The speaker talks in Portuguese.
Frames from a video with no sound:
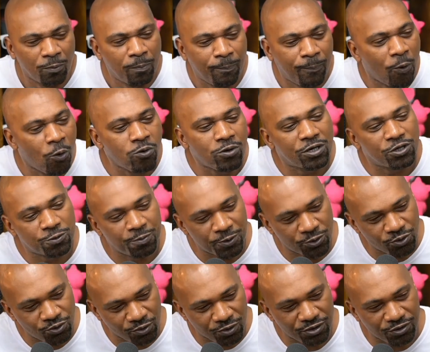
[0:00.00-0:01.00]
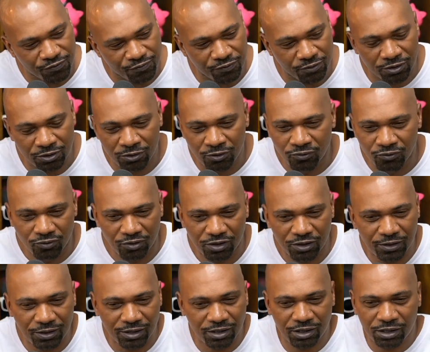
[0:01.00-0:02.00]
Então poucas pessoas viram
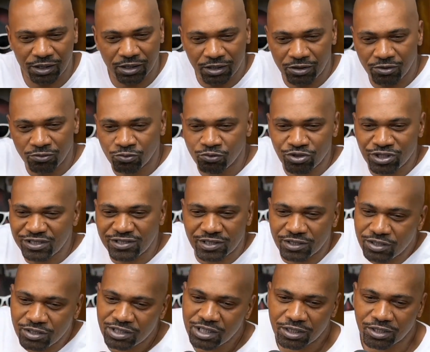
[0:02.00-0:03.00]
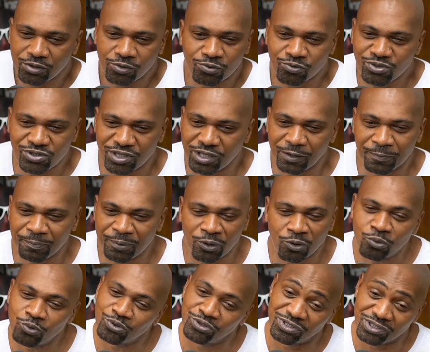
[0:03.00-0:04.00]
e no dia seguinte aquilo não se
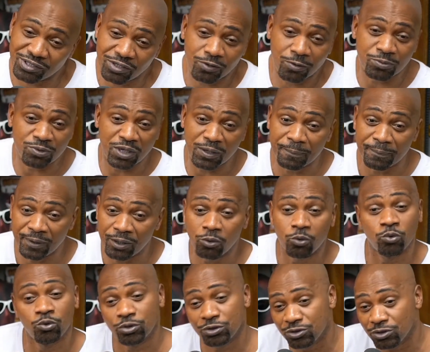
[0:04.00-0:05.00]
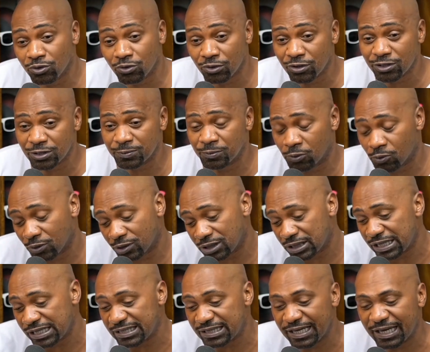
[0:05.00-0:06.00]
repercutia como repercute hoje por
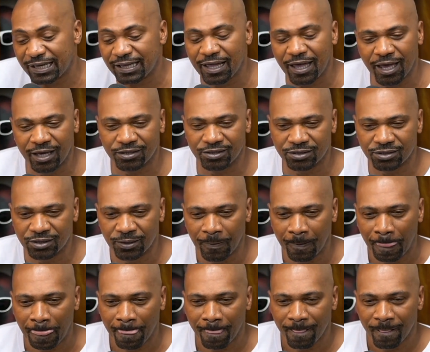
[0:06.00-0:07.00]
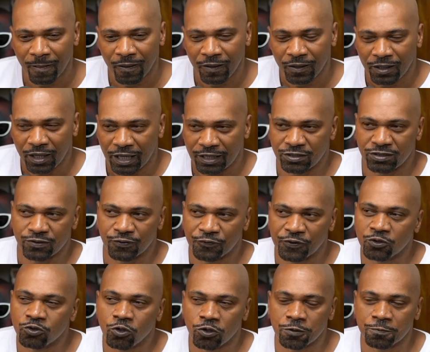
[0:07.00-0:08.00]
conta da internet.
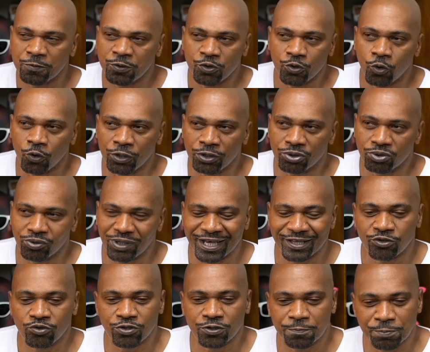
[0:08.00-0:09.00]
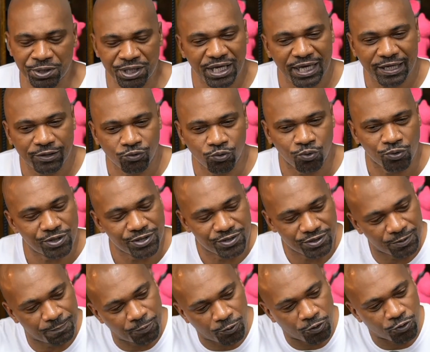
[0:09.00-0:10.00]
Isso foi em 2008. Aí em
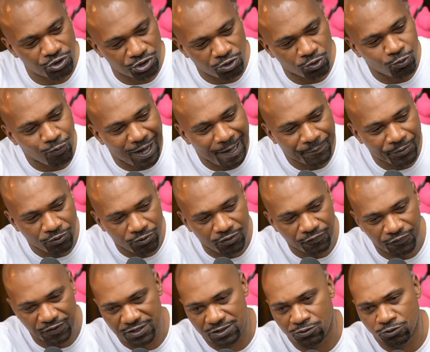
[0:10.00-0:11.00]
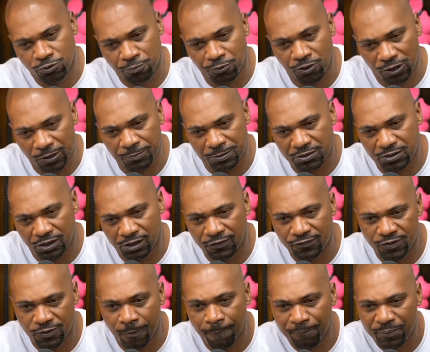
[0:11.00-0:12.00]
2014, porque eu tinha o hábito de fazer os programas de
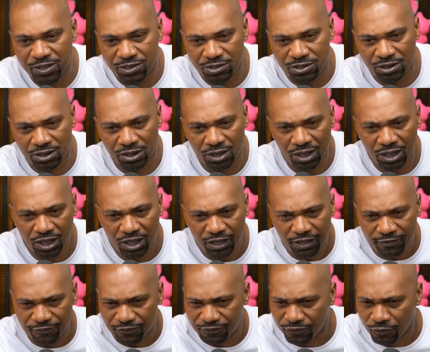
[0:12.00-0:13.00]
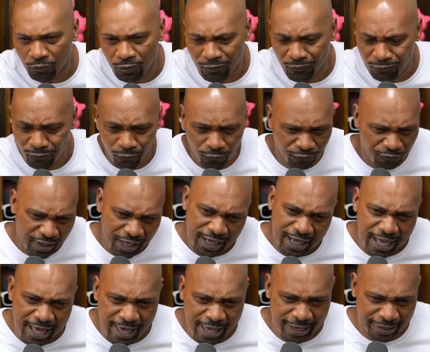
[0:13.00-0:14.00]
televisão e pedir o
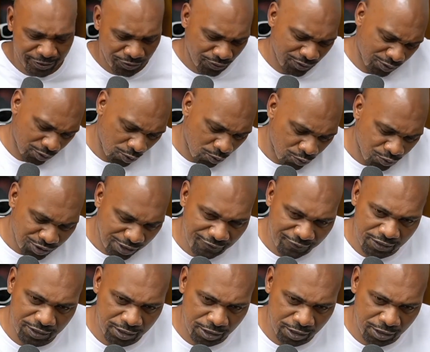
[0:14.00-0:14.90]
VHS ou então os